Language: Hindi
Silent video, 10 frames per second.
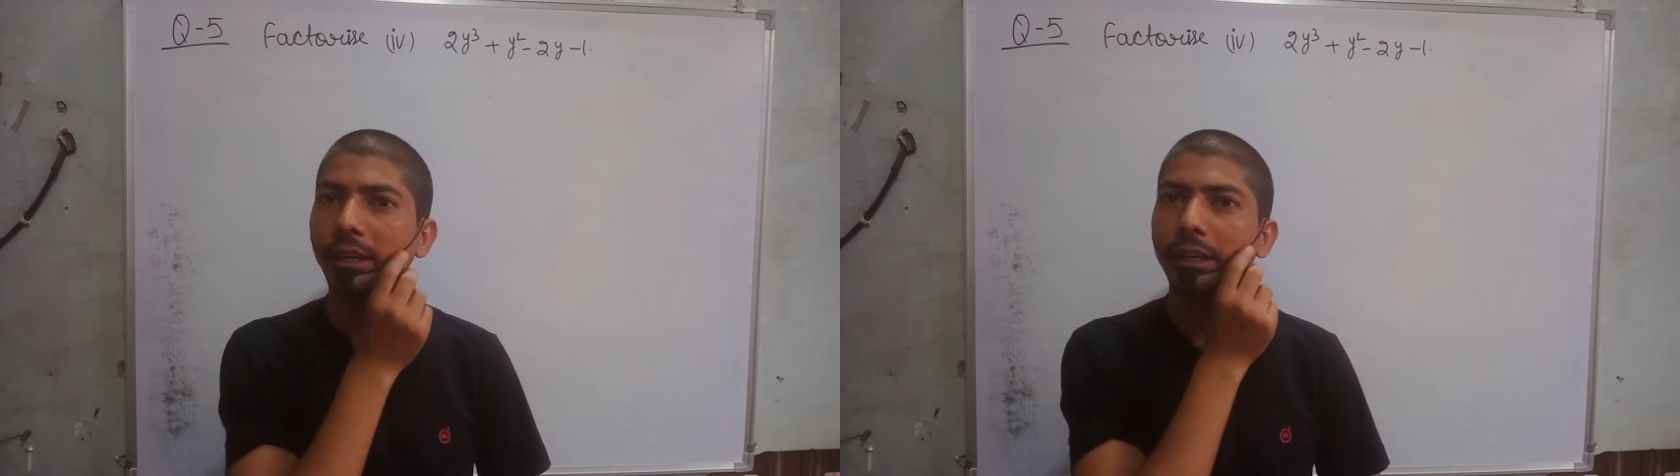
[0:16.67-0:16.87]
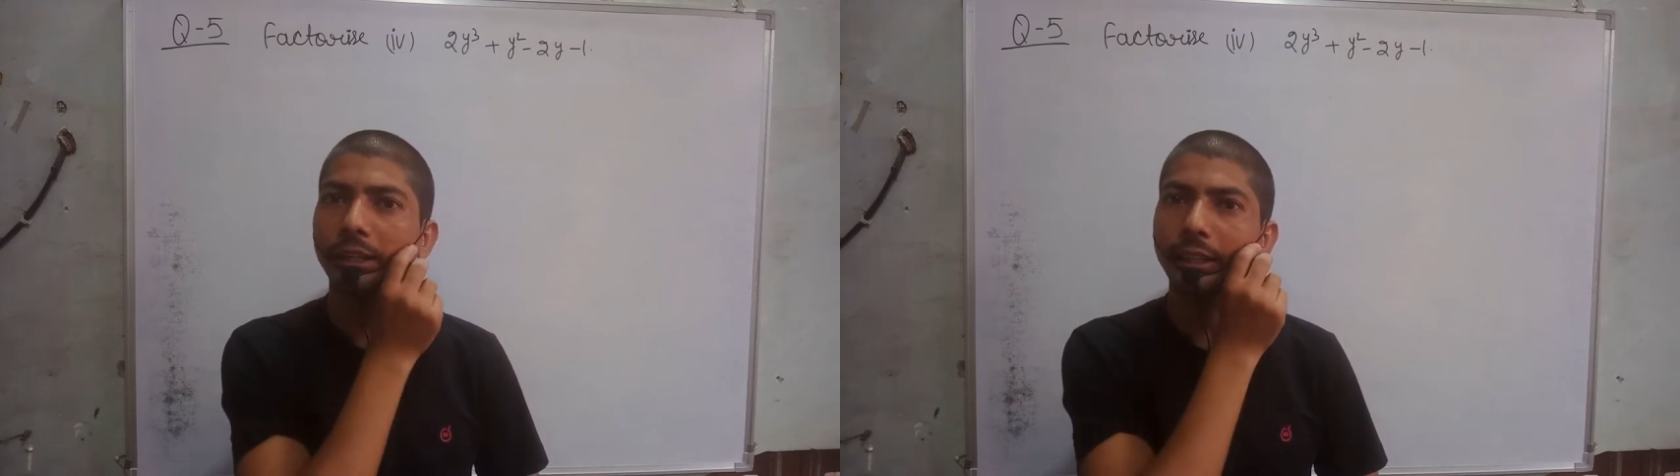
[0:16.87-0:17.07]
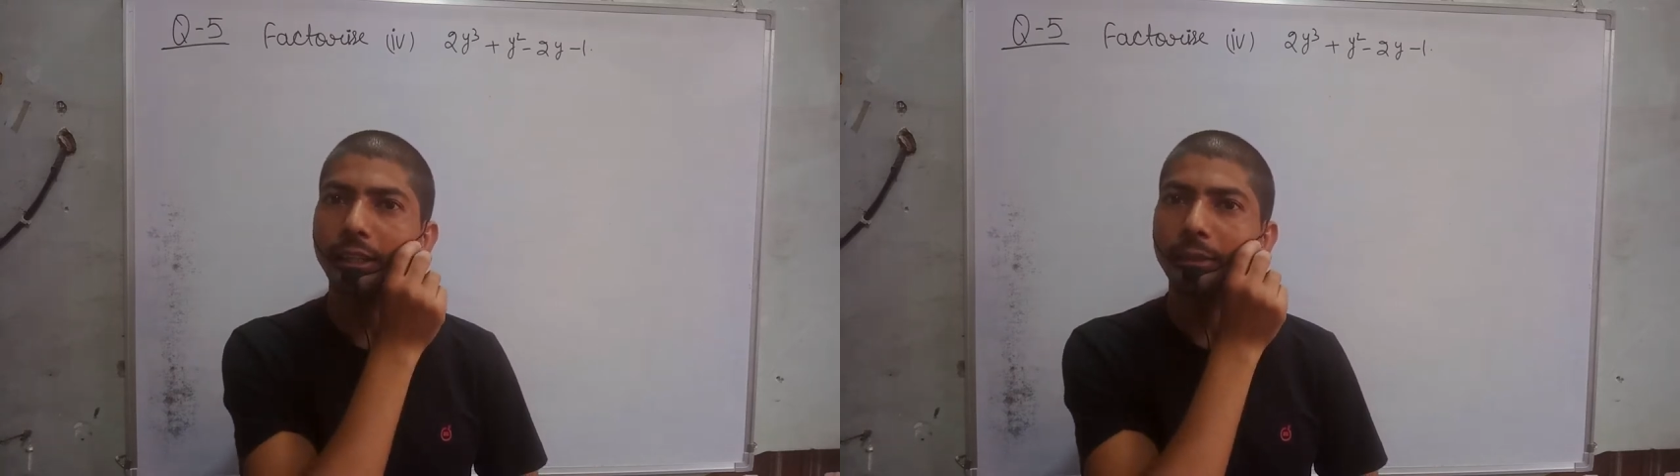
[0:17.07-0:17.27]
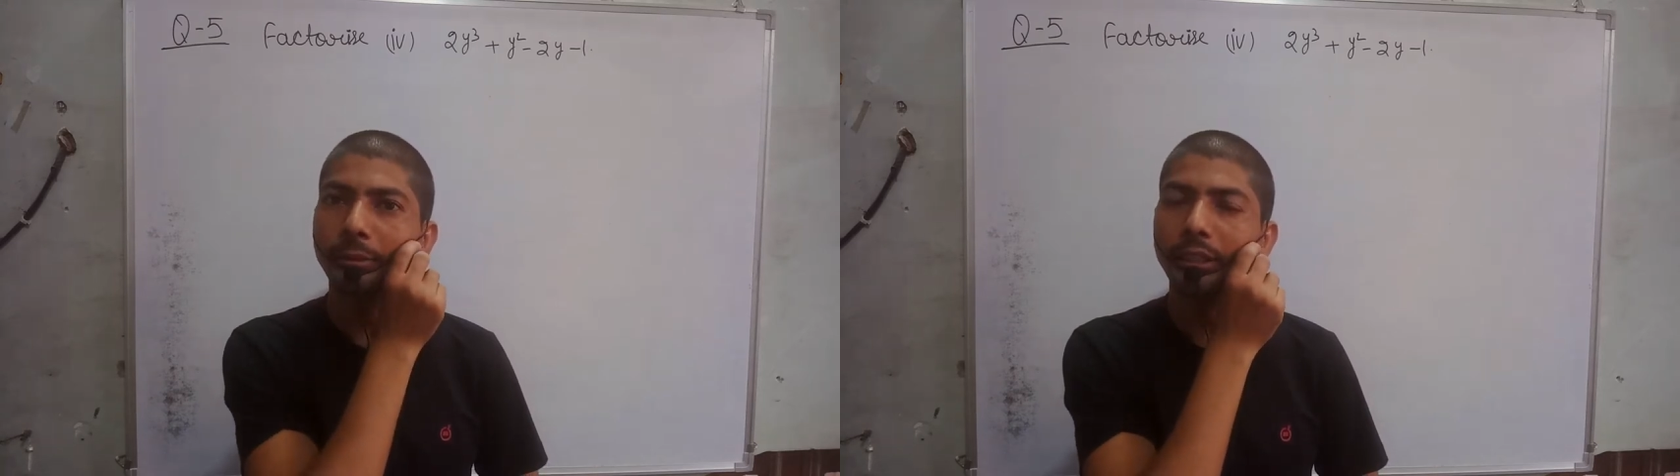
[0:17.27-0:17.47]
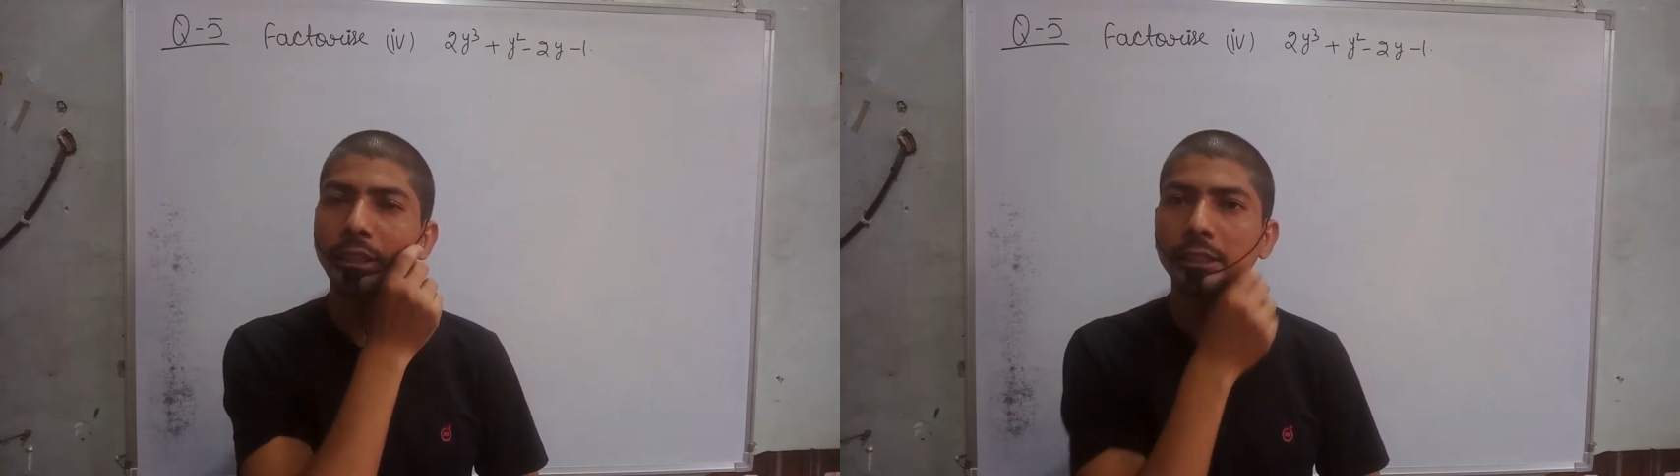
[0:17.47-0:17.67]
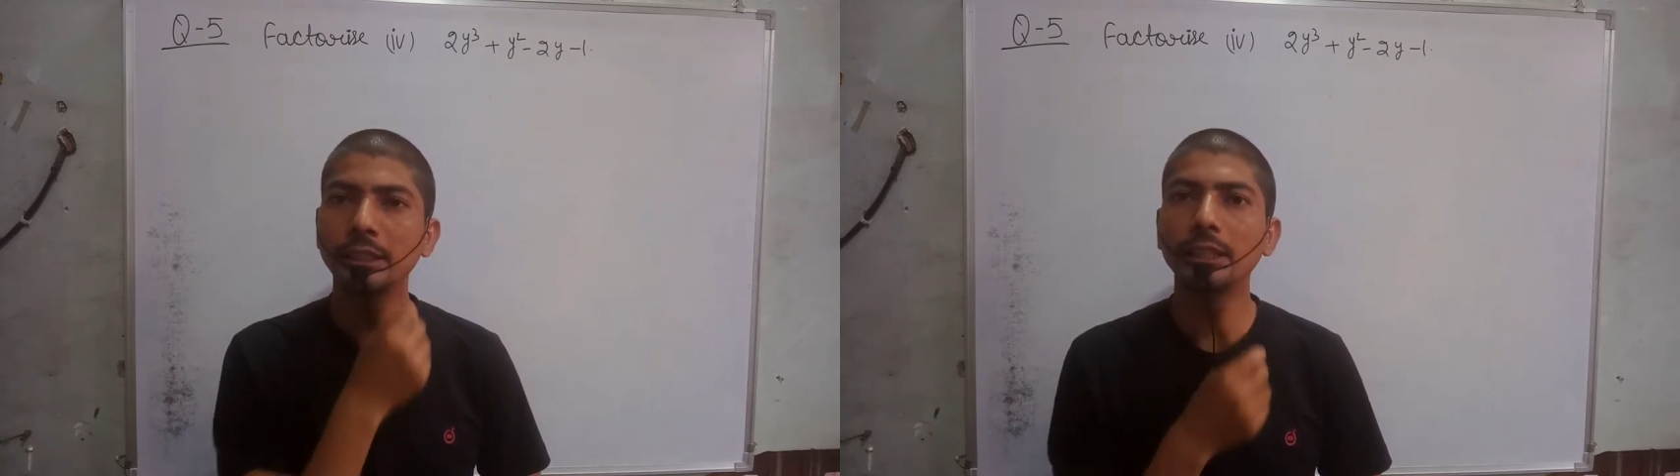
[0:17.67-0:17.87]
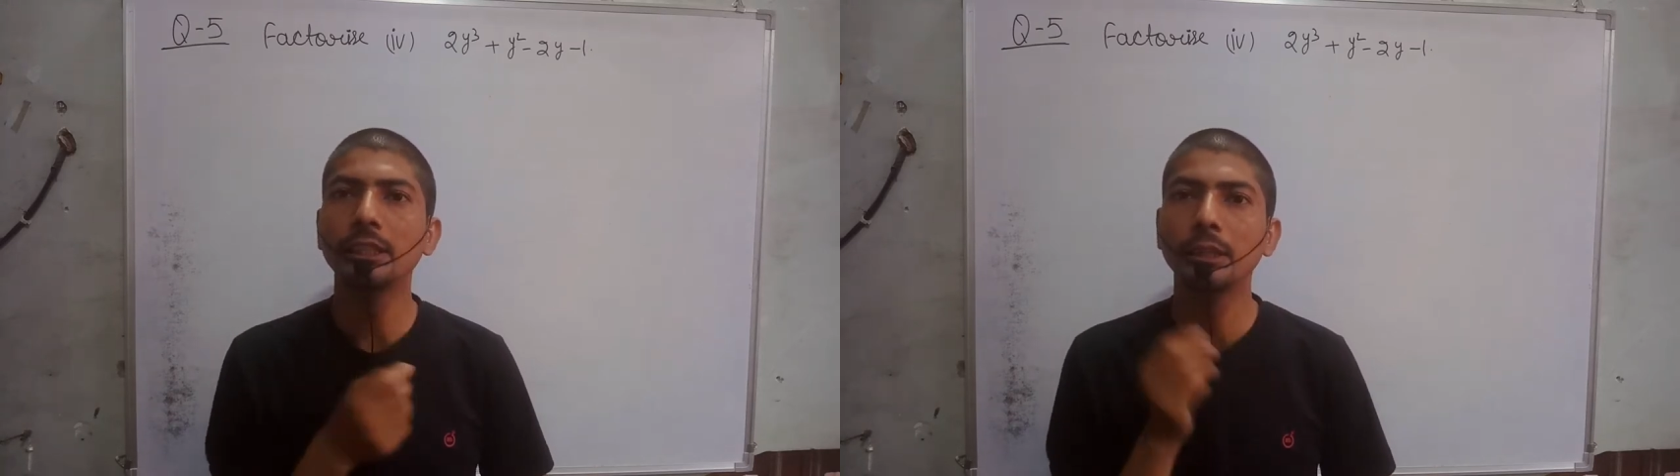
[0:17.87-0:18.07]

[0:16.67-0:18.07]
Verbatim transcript: बाई अल्टरनेटिव मेथड से